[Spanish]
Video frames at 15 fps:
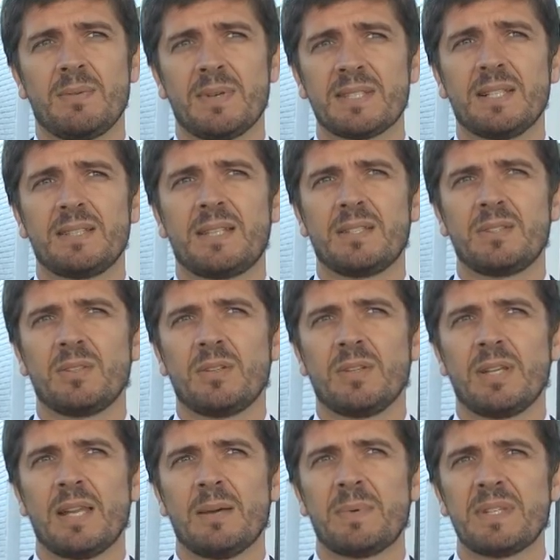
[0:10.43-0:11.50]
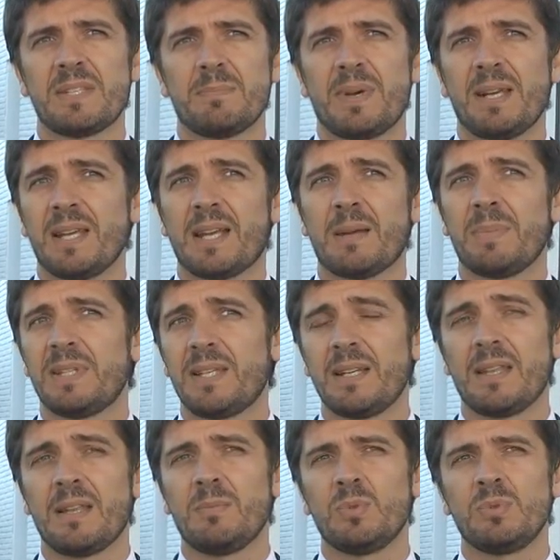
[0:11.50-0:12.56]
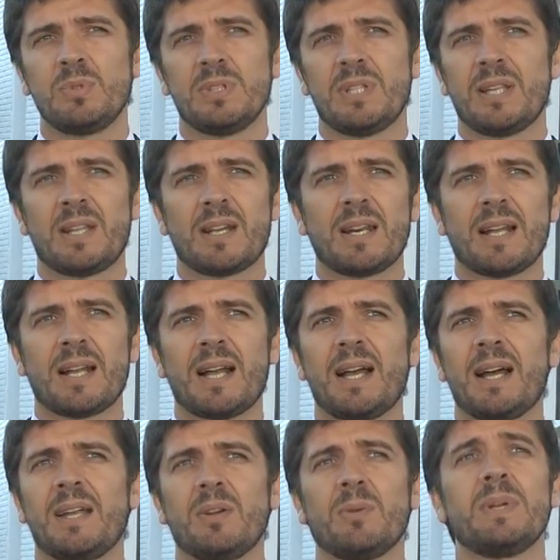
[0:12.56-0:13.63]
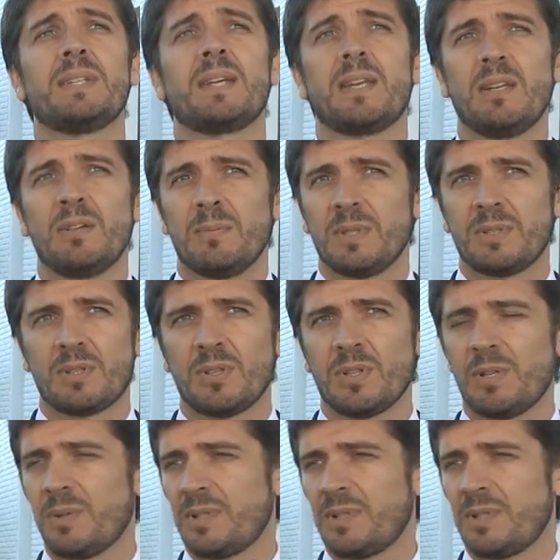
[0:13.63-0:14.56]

que va saltando desde las principales capitales del mundo y tenerla acá a 90 kilómetros de